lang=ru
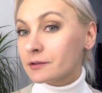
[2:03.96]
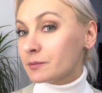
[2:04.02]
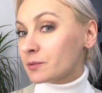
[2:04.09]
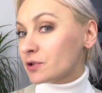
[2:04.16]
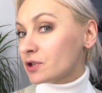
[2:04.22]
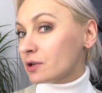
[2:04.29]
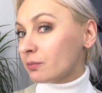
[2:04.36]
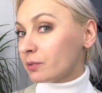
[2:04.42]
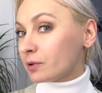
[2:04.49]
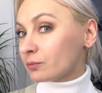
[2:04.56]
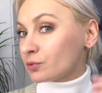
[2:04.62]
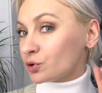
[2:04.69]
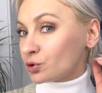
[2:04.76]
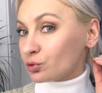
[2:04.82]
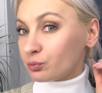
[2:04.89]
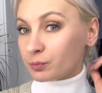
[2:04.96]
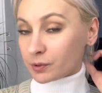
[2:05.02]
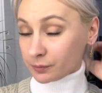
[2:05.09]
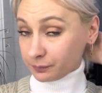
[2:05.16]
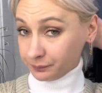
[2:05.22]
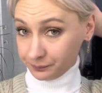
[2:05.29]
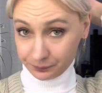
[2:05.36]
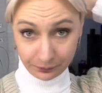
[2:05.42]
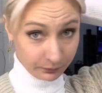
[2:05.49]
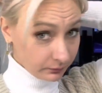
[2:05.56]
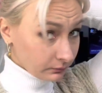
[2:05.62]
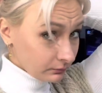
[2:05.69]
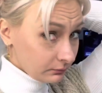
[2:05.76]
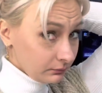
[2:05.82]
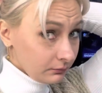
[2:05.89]
Вообще прям супер.
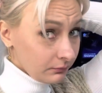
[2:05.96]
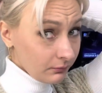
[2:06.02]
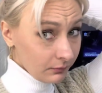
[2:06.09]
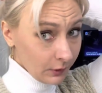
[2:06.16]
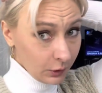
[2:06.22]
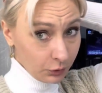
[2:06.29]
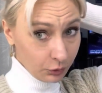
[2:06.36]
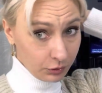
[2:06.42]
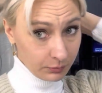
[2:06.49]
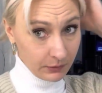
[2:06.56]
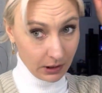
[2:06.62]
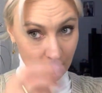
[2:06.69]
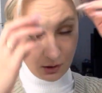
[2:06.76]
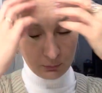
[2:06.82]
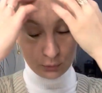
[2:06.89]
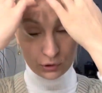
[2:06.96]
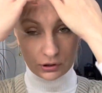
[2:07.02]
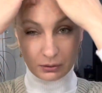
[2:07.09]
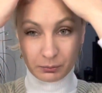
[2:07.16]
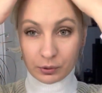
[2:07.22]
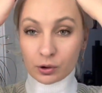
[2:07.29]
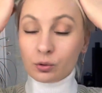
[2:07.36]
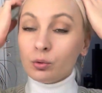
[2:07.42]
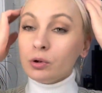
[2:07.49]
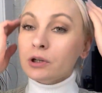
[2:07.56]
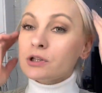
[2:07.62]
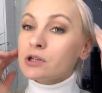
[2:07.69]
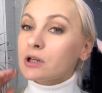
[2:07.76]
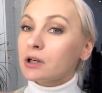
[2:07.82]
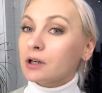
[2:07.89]
Тут у меня как будто бы
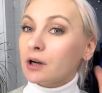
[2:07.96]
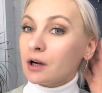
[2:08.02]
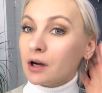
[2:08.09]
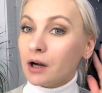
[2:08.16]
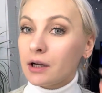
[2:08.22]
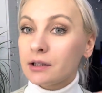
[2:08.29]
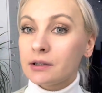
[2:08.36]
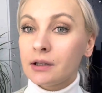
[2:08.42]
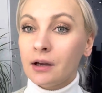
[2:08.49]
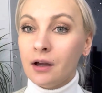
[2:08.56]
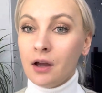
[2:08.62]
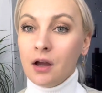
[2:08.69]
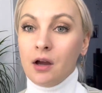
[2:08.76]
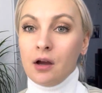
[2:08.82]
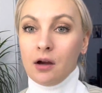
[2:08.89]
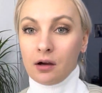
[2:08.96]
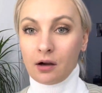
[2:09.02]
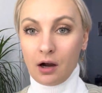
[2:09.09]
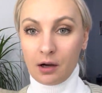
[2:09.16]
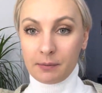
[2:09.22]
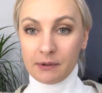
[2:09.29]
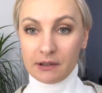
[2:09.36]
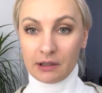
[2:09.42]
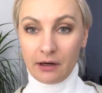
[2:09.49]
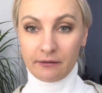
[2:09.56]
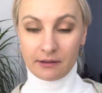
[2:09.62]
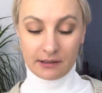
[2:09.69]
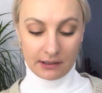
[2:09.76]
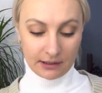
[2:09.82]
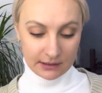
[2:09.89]
гулечка какая-то. Как мне
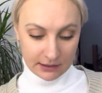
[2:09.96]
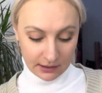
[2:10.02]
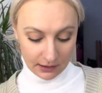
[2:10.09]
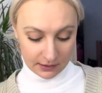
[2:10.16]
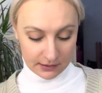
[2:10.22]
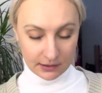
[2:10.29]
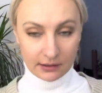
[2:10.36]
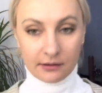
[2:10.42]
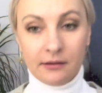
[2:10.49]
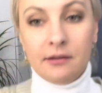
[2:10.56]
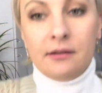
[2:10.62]
нравится, кстати.